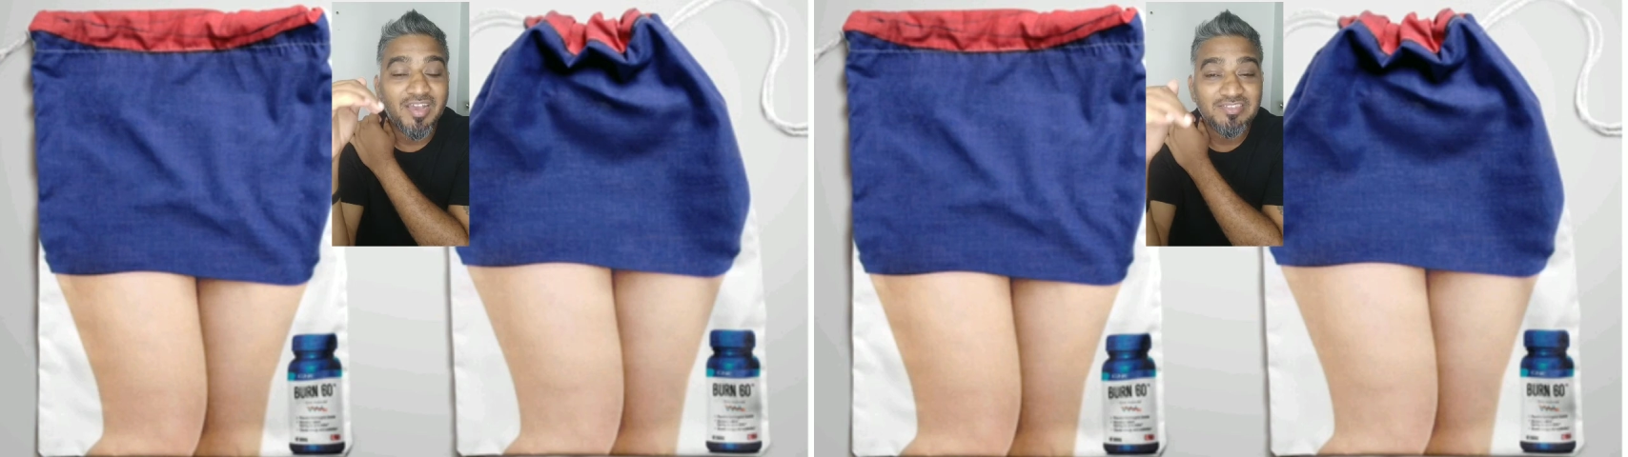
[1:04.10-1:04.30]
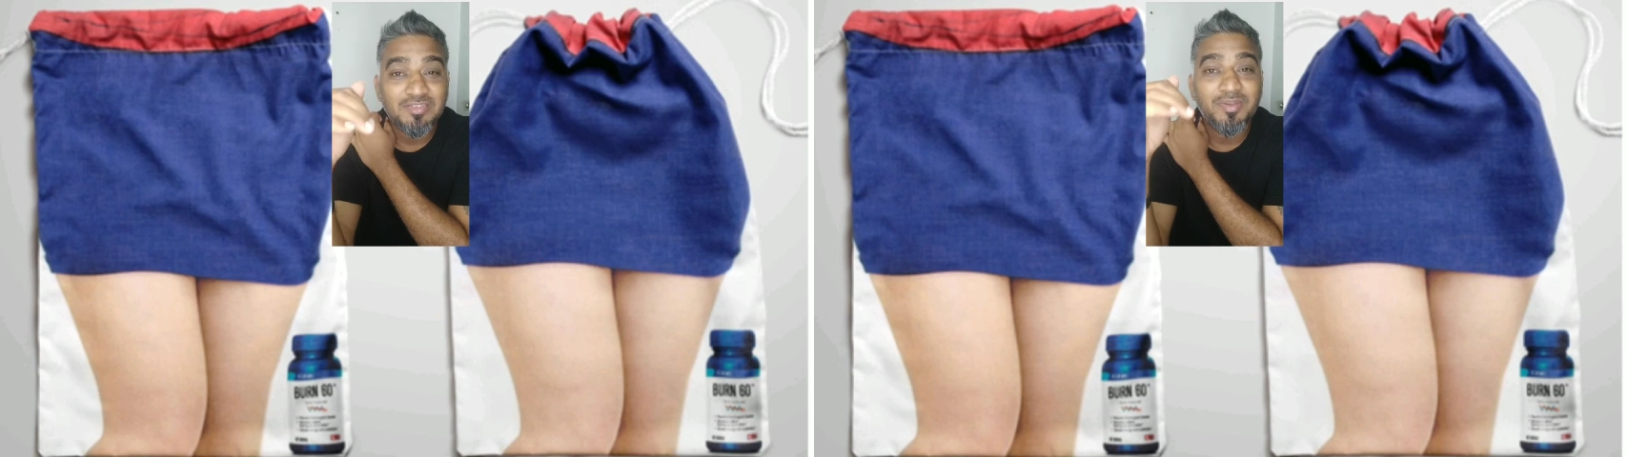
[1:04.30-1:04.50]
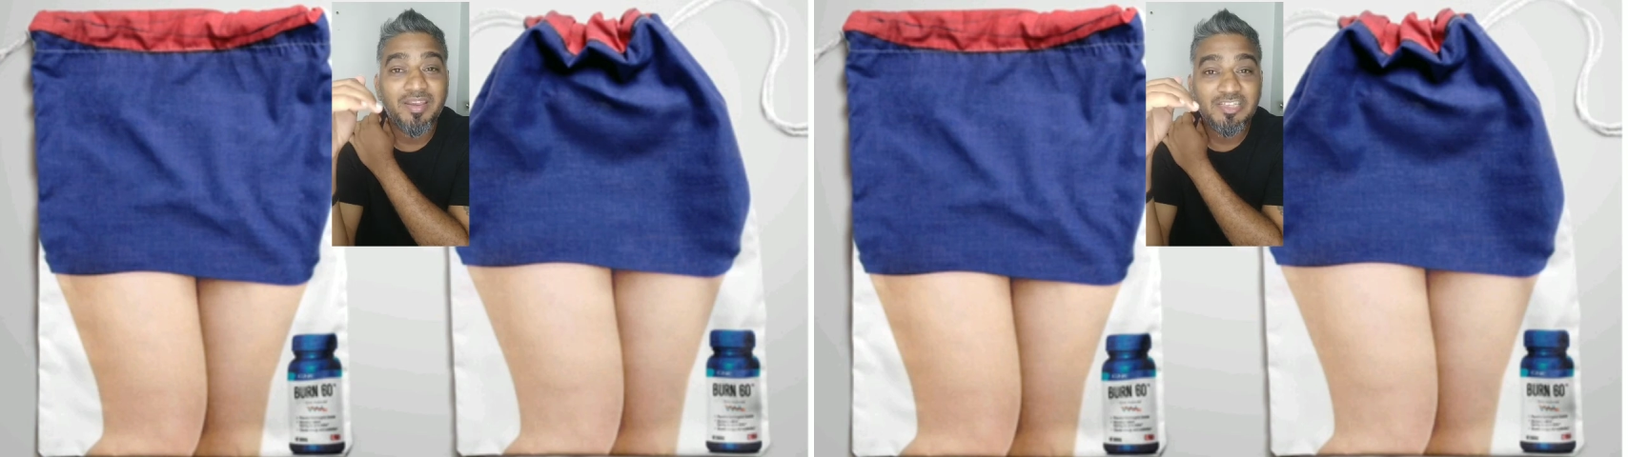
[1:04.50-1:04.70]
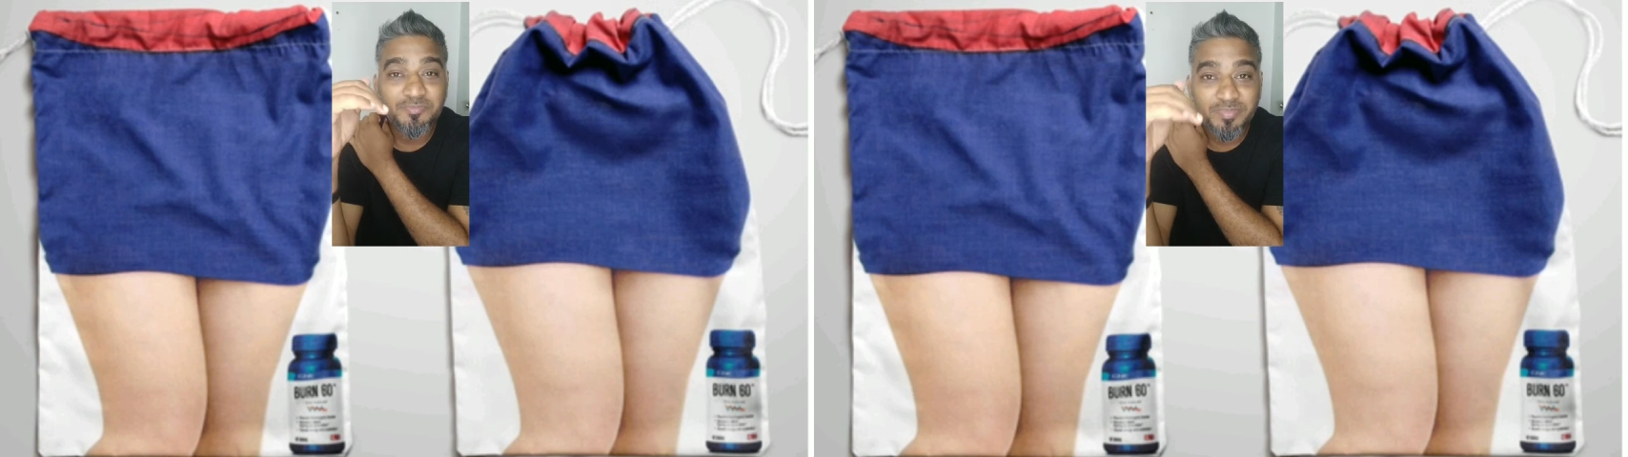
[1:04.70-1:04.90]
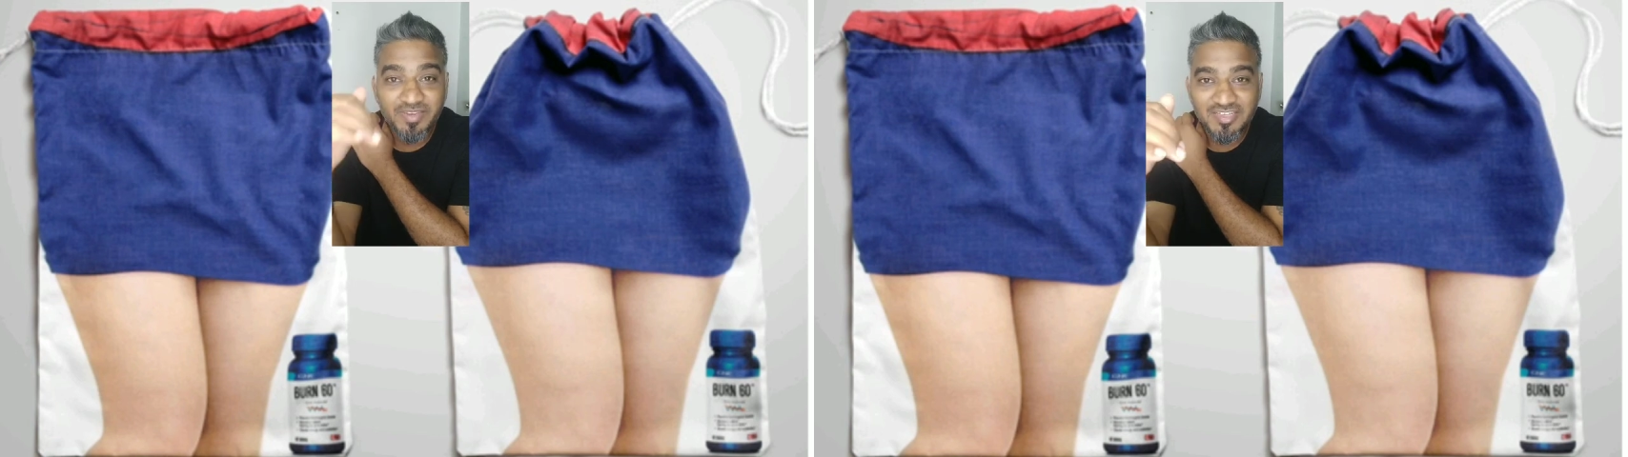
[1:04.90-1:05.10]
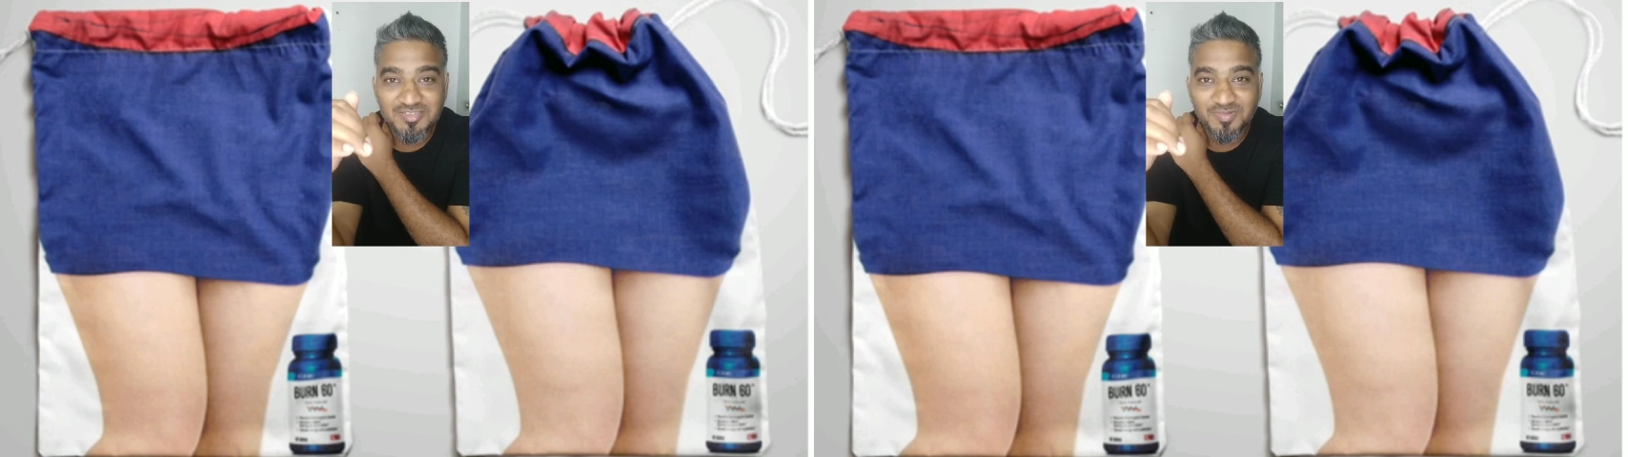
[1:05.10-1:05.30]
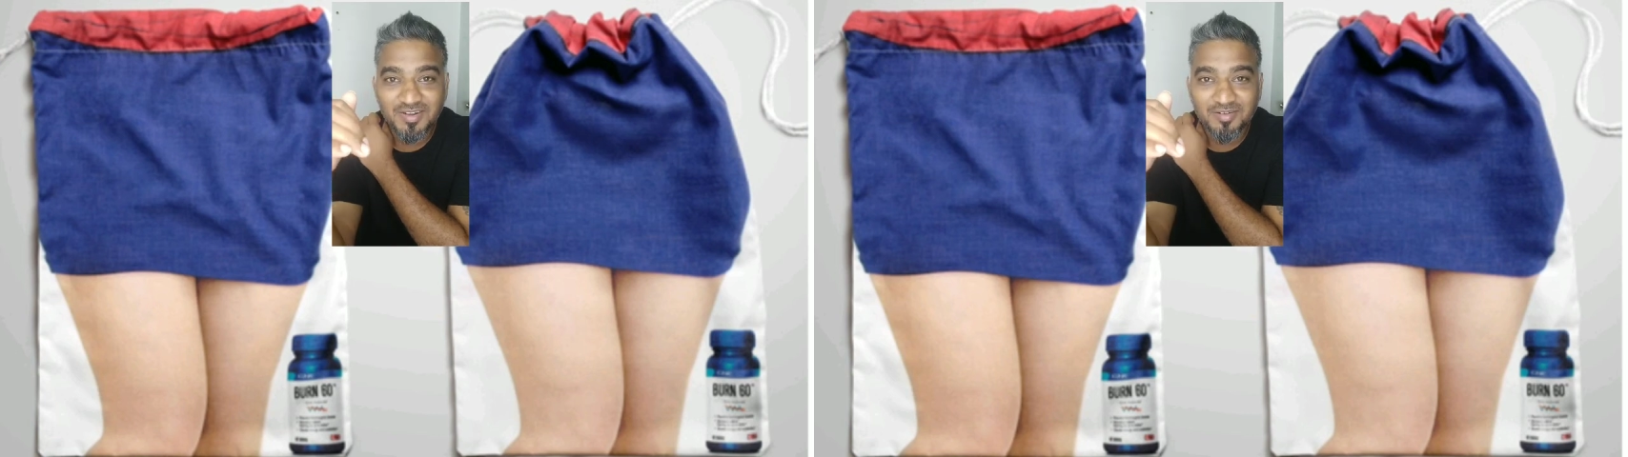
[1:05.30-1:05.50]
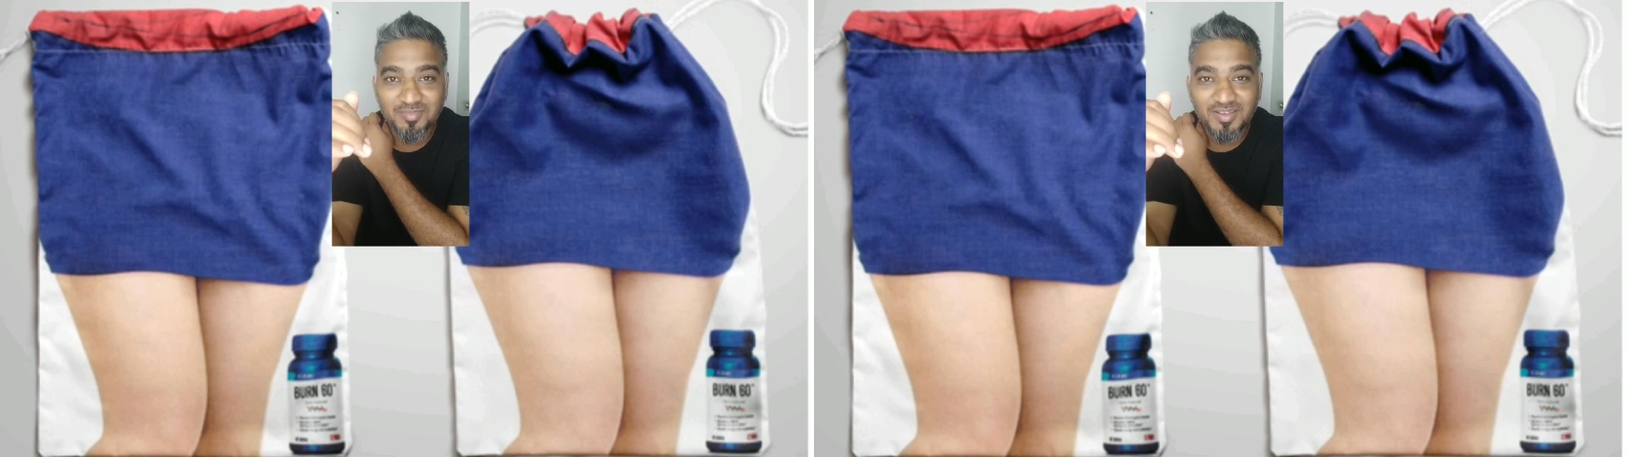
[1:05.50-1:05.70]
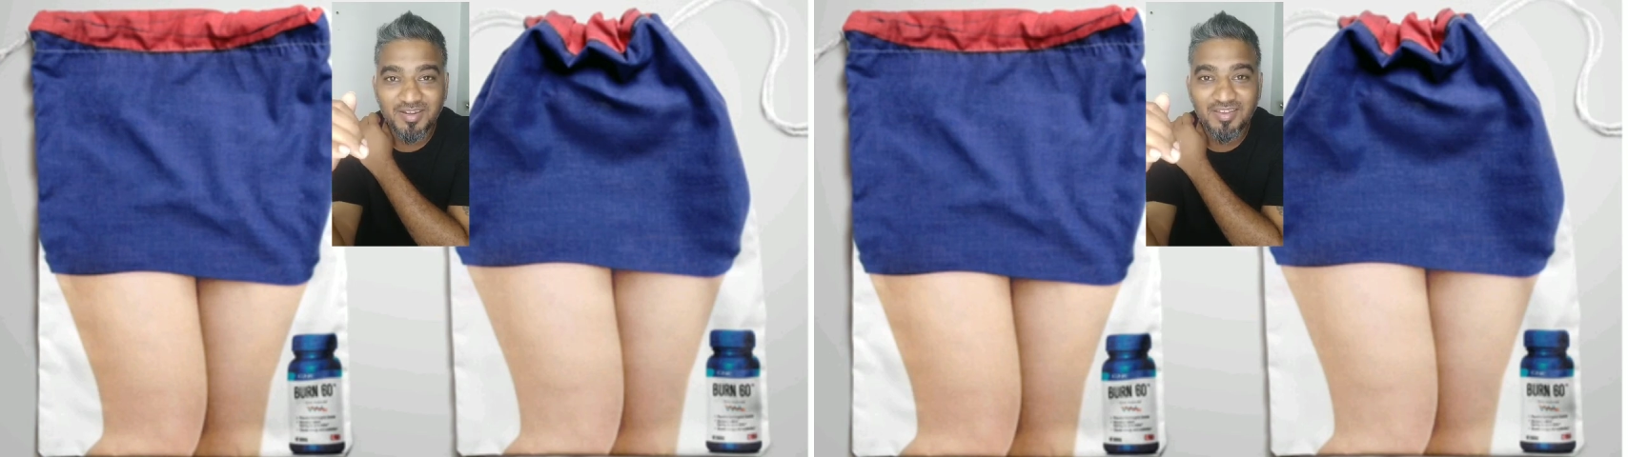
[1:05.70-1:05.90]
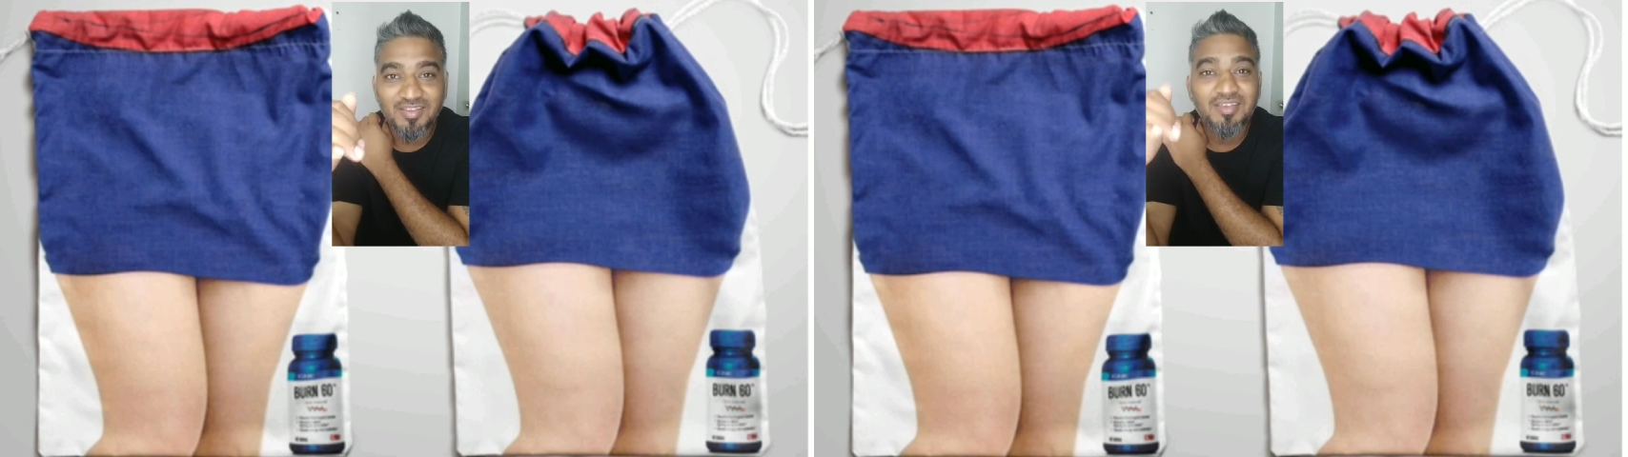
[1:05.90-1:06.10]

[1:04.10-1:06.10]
கஸ்டமர் எக்ஸ்பீரியன்ஸ் பண்ணுற மாதிரி